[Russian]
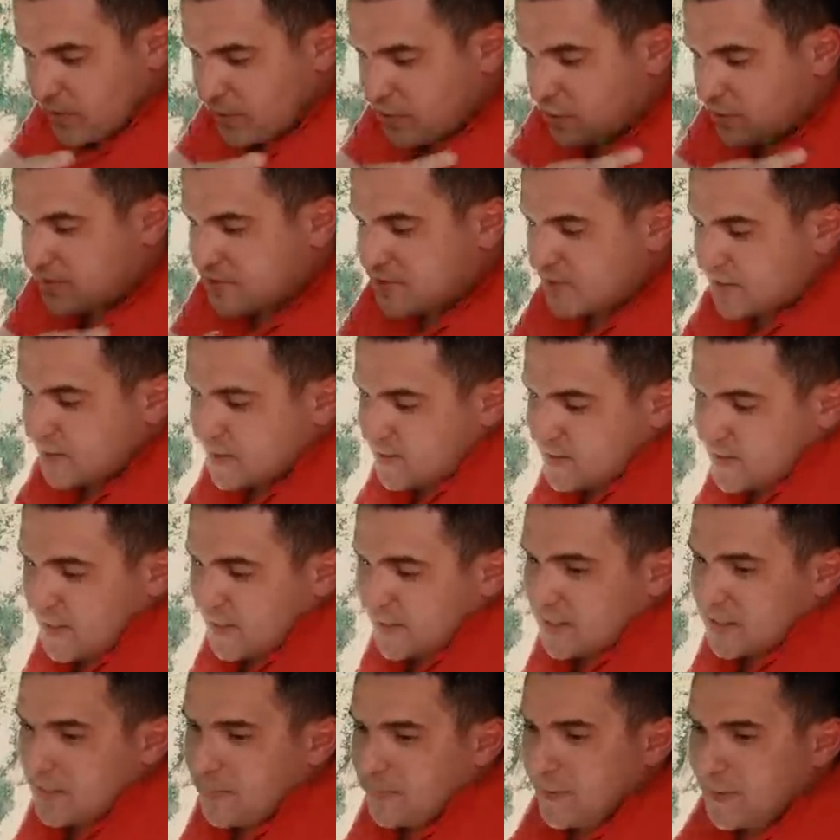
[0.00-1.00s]
вернемся
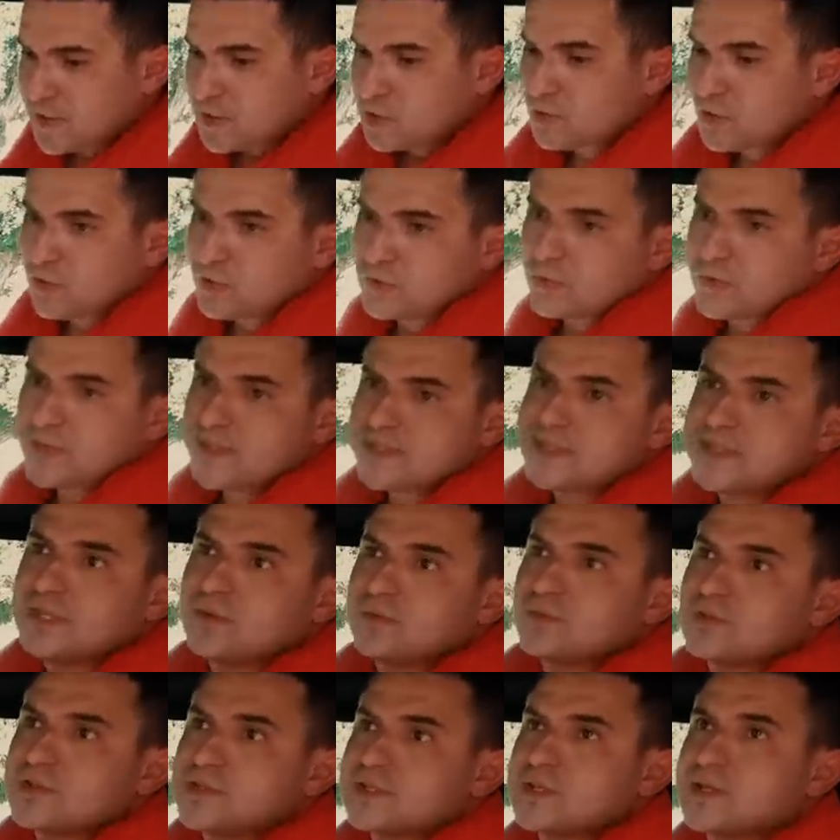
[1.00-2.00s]
назад. Я покажу эту
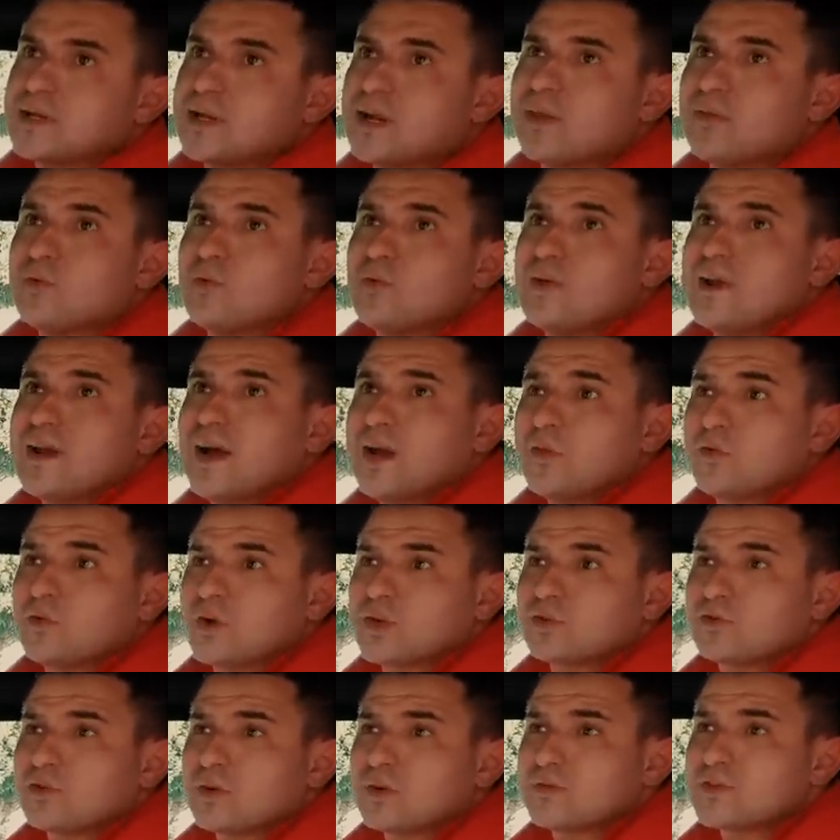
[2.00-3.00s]
красивую стеклянную ляду,
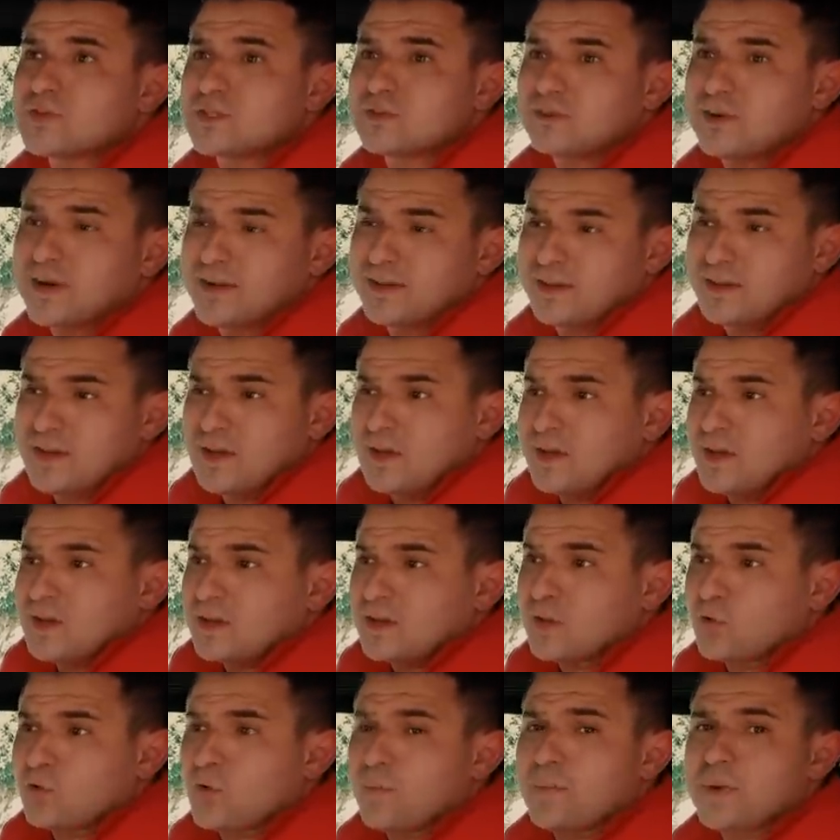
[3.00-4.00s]
которая вызывает
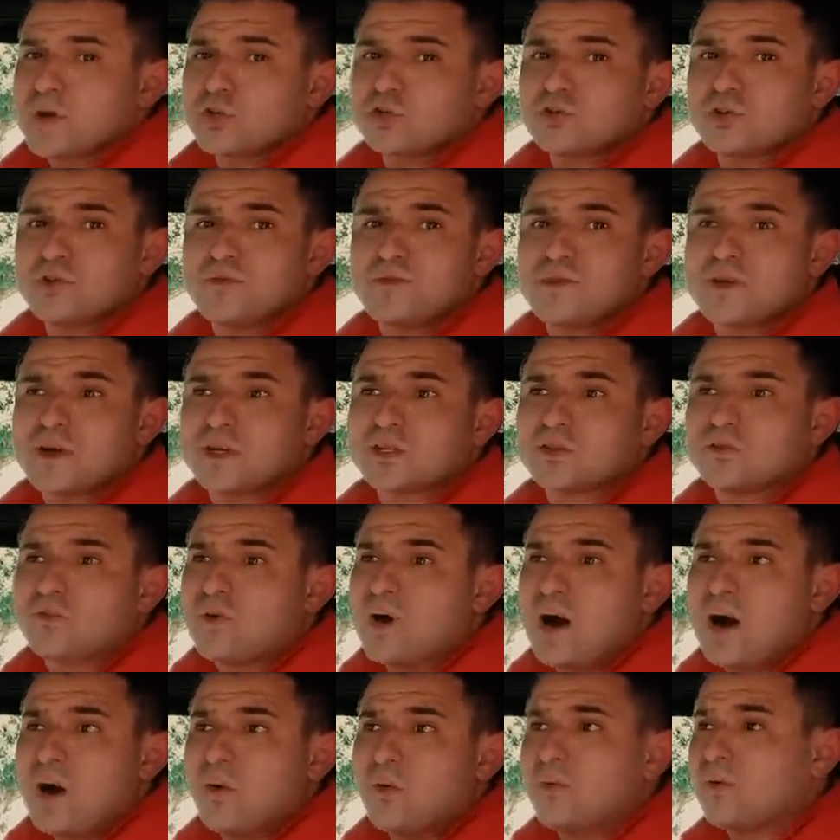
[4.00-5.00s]
такой большой эффект
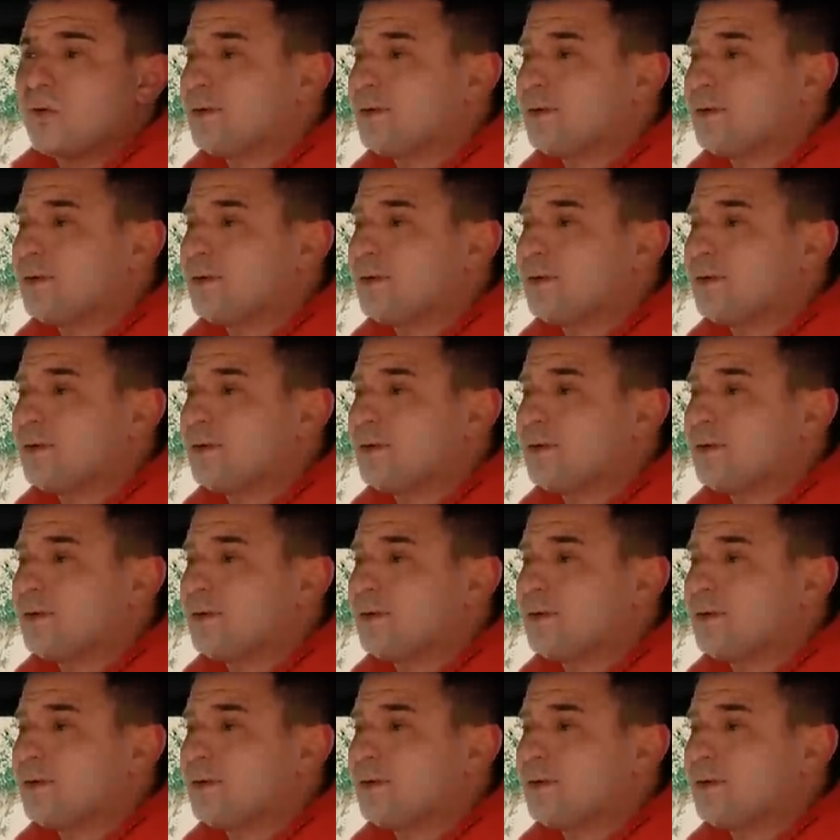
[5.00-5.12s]
вау.